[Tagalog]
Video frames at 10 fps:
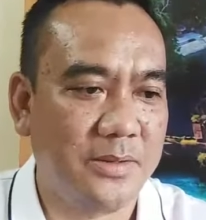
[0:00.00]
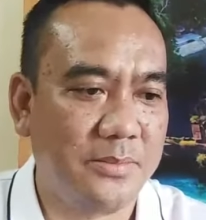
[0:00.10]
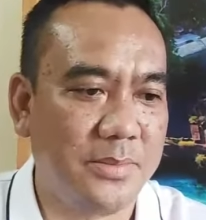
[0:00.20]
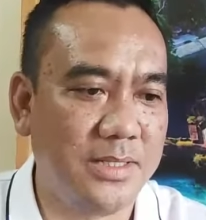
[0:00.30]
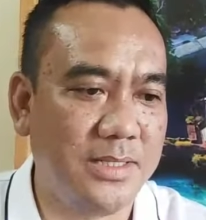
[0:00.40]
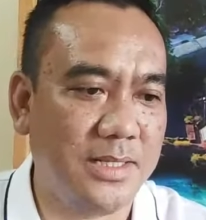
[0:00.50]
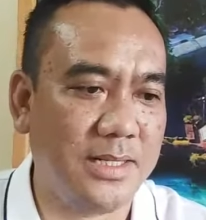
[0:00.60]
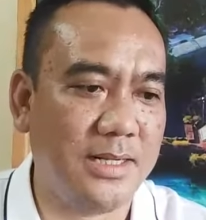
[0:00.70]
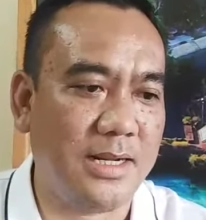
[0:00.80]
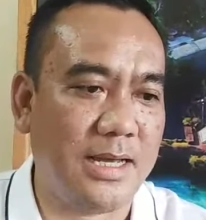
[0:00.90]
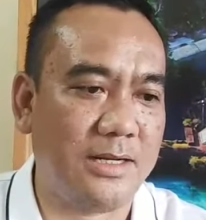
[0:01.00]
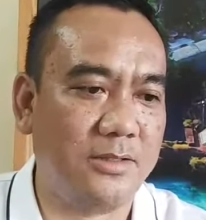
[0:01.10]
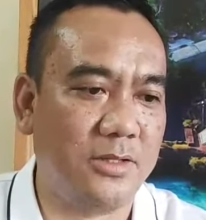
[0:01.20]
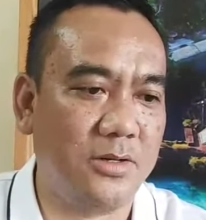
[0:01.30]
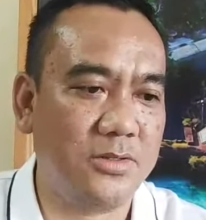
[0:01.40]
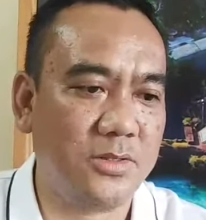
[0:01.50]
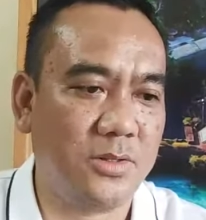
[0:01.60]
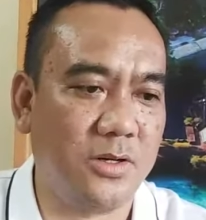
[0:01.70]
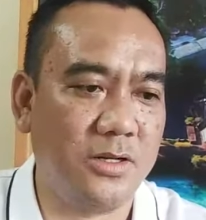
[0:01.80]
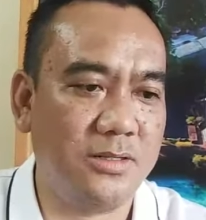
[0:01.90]
murderer are those
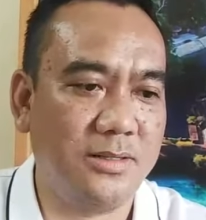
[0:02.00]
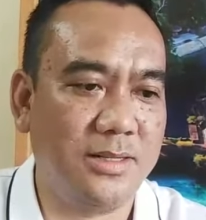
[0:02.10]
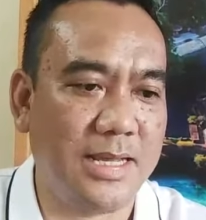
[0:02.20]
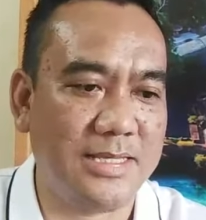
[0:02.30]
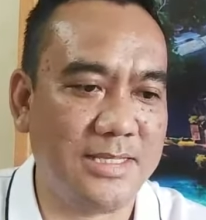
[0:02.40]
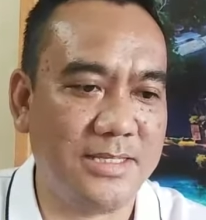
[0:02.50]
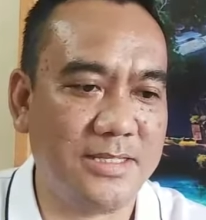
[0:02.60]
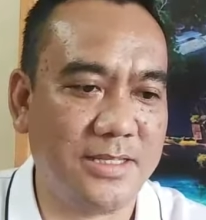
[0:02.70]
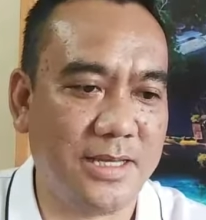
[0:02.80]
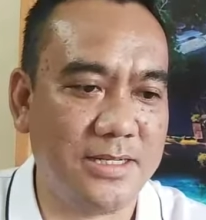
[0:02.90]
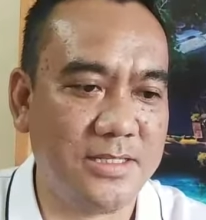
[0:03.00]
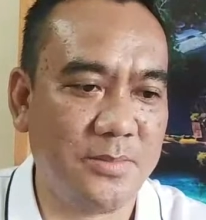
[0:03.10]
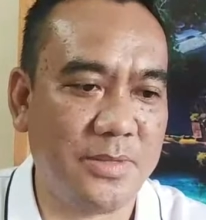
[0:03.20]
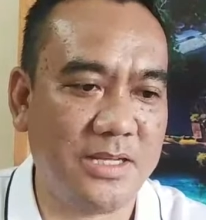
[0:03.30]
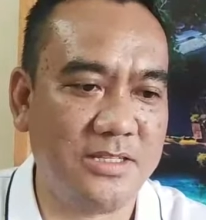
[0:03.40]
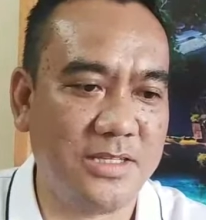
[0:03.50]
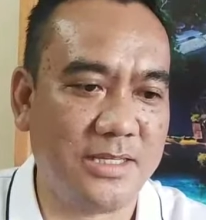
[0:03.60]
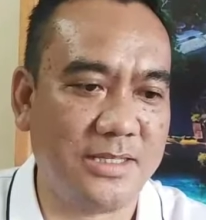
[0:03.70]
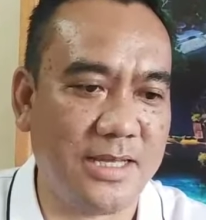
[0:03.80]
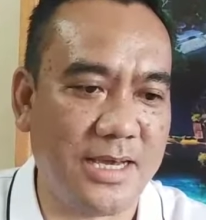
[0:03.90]
called glassy stares,
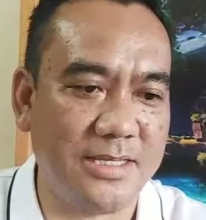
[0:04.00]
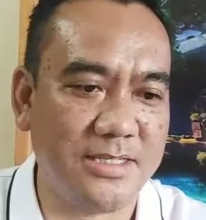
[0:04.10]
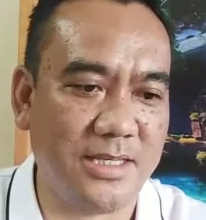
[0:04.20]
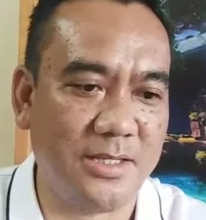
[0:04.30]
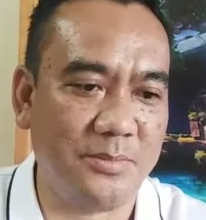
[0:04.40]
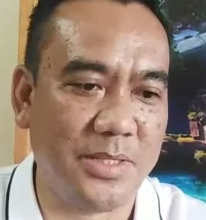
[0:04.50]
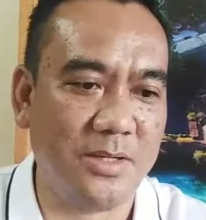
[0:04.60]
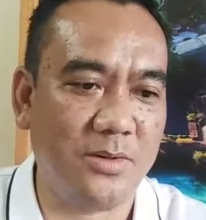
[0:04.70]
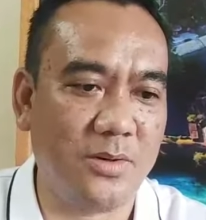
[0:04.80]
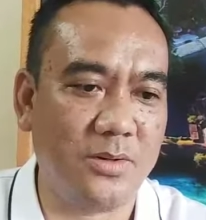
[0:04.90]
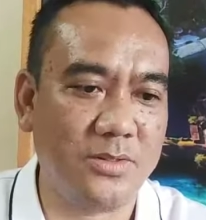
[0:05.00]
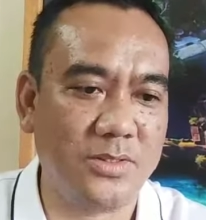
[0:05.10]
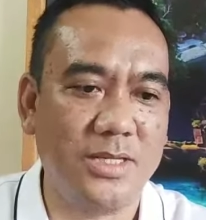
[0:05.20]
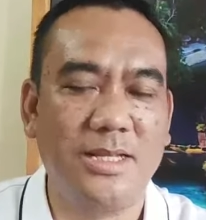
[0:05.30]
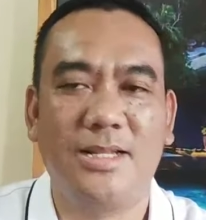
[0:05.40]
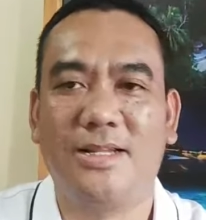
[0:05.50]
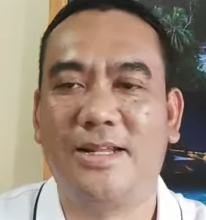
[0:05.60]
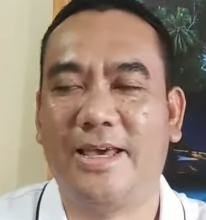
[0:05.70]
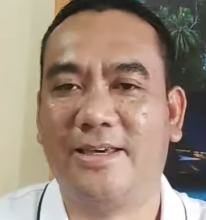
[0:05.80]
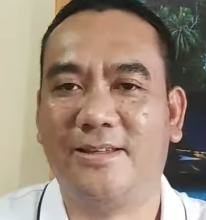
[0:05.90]
bloodshot eyes, and big
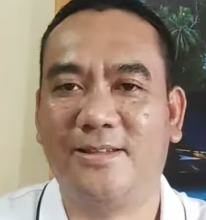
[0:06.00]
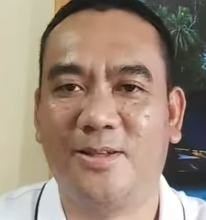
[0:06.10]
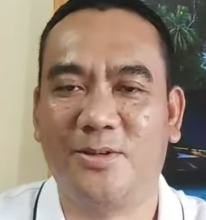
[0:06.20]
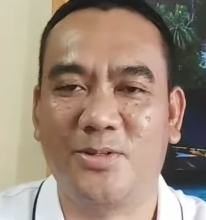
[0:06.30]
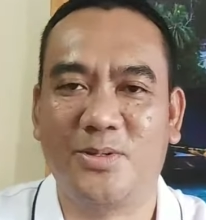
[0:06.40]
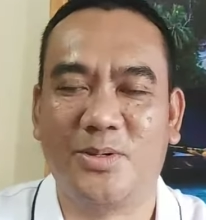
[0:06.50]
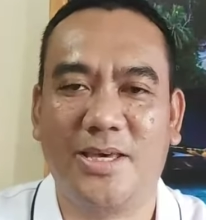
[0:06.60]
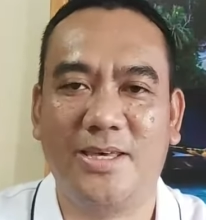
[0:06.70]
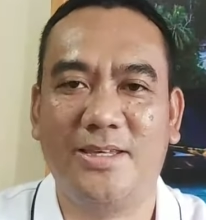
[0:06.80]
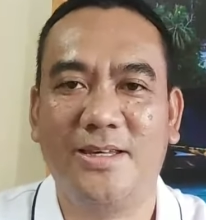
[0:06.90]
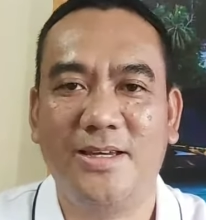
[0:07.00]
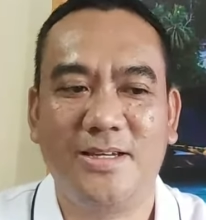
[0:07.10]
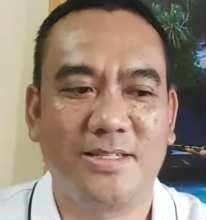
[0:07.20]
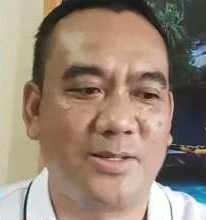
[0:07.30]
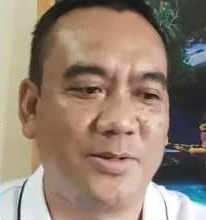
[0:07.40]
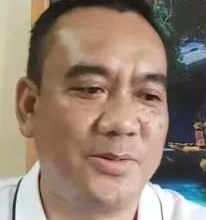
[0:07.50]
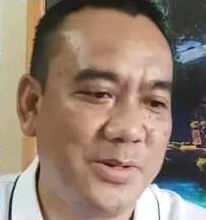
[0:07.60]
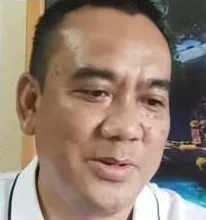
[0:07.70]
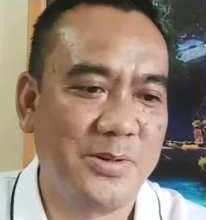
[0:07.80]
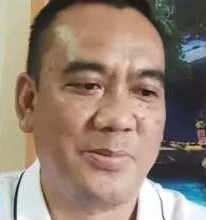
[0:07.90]
hawk-like nose. Okay? So,
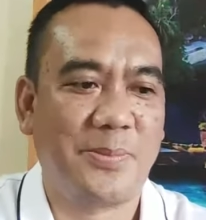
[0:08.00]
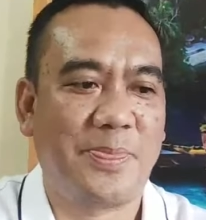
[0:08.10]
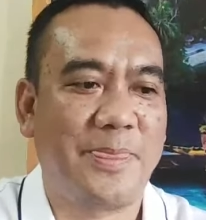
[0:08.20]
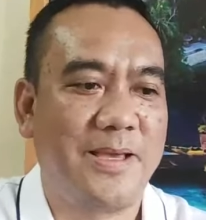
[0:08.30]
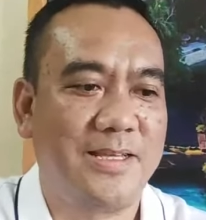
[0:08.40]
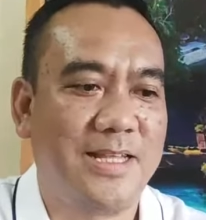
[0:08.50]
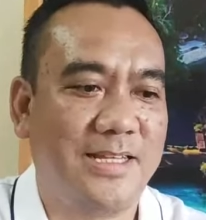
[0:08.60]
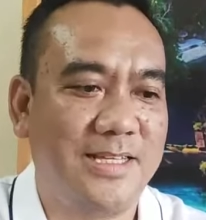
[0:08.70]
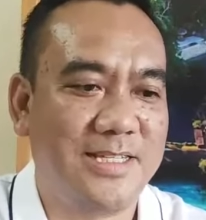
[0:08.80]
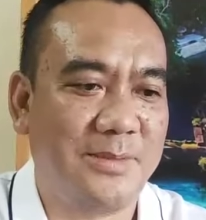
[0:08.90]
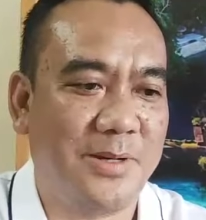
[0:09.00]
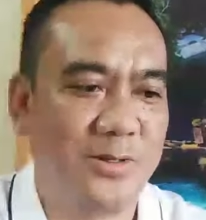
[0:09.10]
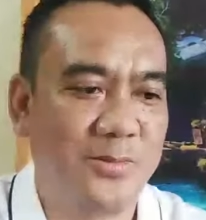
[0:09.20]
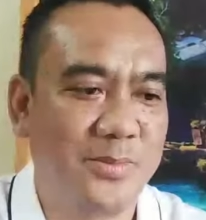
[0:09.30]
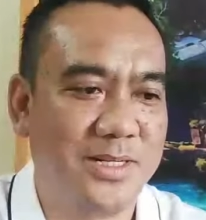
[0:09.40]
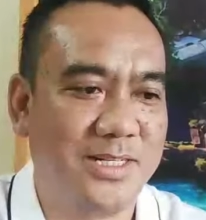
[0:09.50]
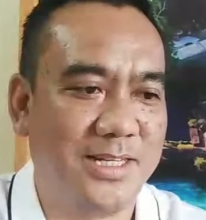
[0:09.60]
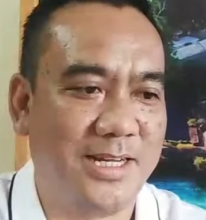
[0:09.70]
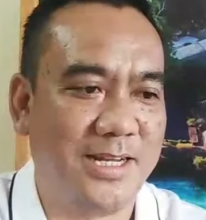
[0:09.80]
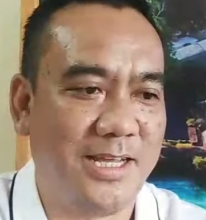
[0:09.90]
that is about
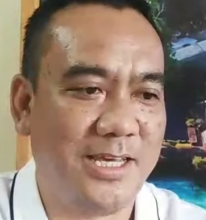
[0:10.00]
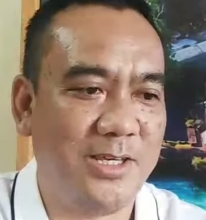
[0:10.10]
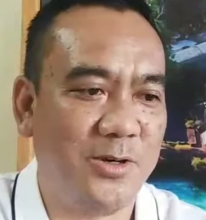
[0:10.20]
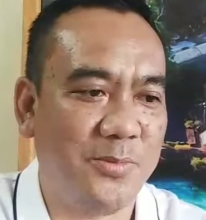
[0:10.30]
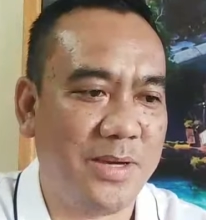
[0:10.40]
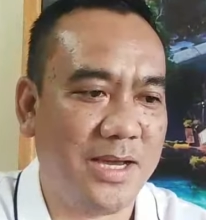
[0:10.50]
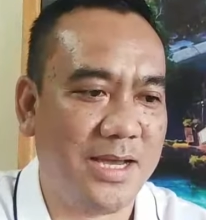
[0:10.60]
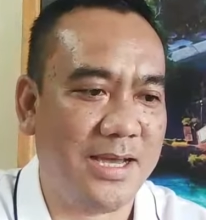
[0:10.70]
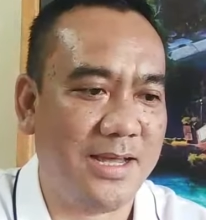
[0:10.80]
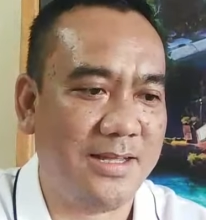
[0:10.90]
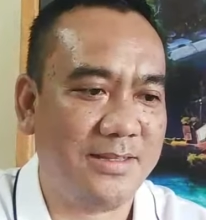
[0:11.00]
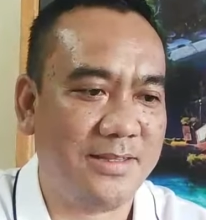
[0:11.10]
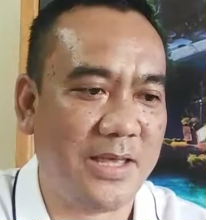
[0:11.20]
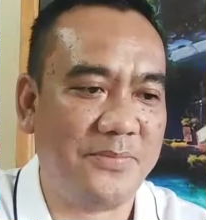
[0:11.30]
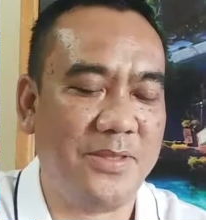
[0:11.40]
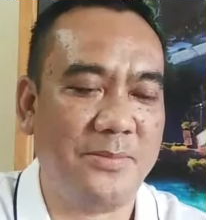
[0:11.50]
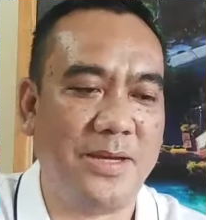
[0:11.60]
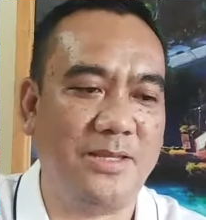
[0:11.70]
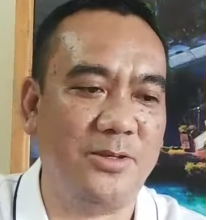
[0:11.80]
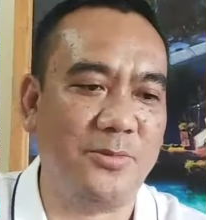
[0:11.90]
murderer. Eh, yung mga theft
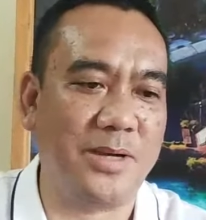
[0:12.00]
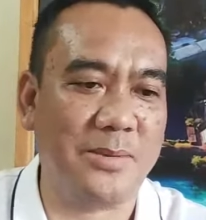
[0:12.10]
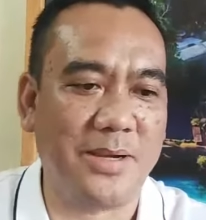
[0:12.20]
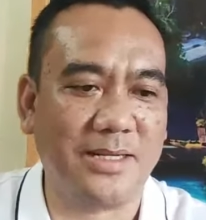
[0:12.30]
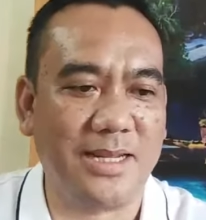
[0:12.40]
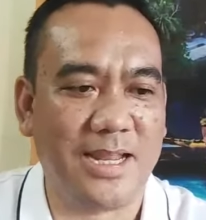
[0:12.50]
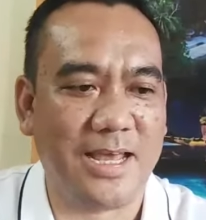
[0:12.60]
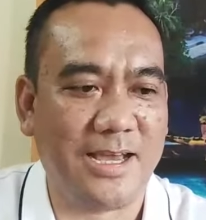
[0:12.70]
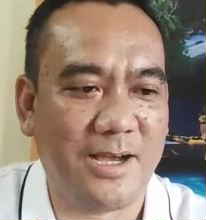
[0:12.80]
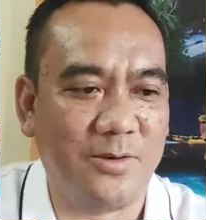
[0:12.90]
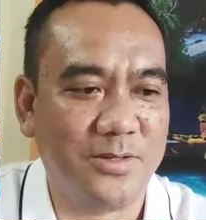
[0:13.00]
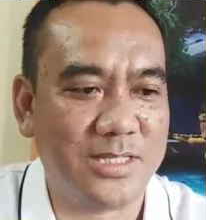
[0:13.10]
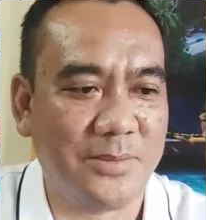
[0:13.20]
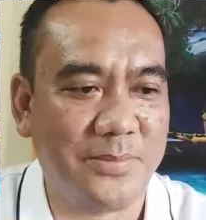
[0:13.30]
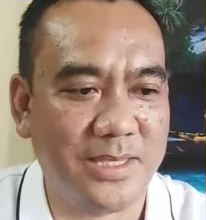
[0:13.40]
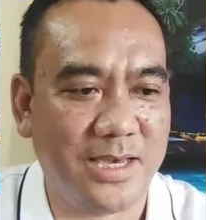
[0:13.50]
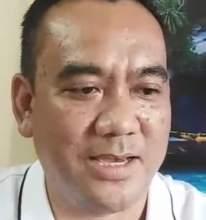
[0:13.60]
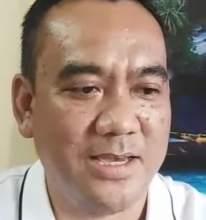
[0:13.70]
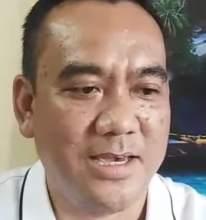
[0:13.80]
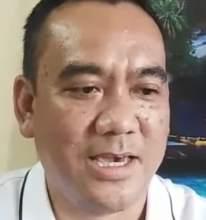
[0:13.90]
naman, yung mga magdalakaw, sabi
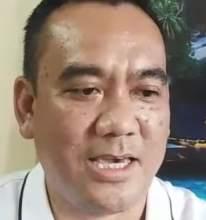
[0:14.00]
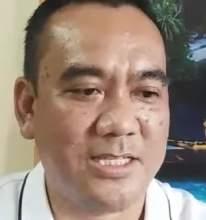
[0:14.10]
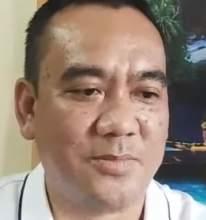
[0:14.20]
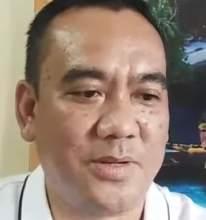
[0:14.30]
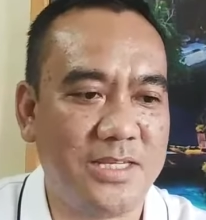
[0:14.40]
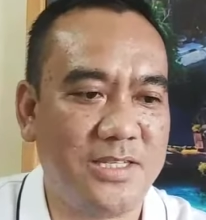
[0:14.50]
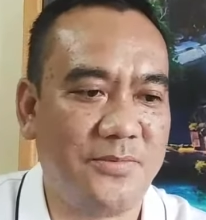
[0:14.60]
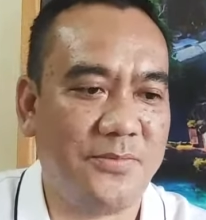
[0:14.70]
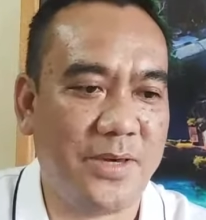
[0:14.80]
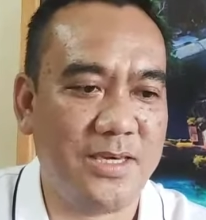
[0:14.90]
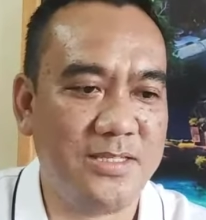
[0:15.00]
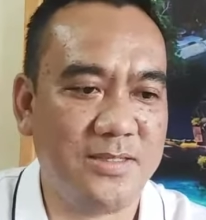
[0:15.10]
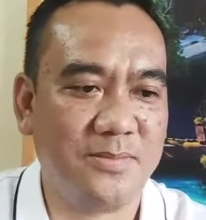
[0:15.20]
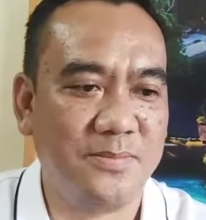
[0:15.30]
niya, expressive face,